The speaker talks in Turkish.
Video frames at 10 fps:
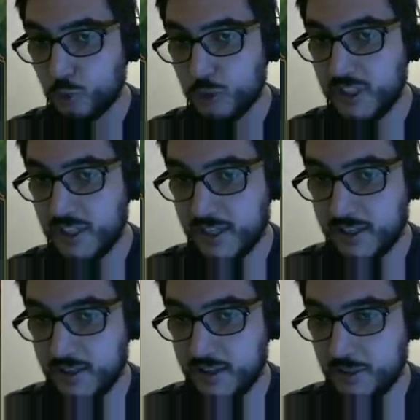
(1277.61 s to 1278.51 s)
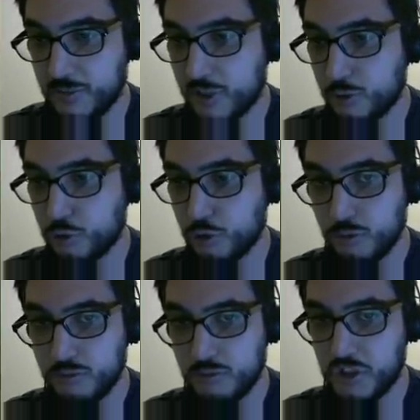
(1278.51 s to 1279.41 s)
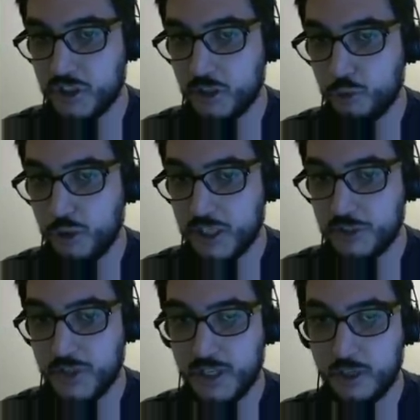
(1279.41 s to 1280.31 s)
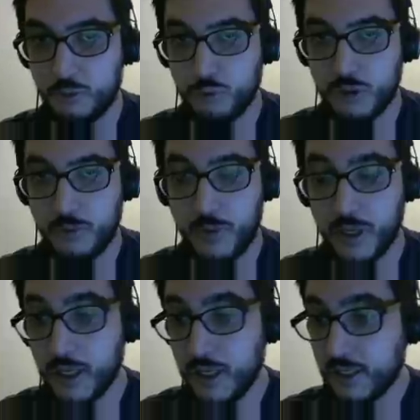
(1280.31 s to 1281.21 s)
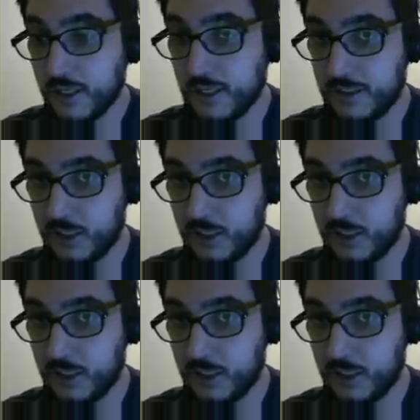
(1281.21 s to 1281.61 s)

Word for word: ile katlederim diye düşündüm. Hiç W açmaya gerek duymadım ama e,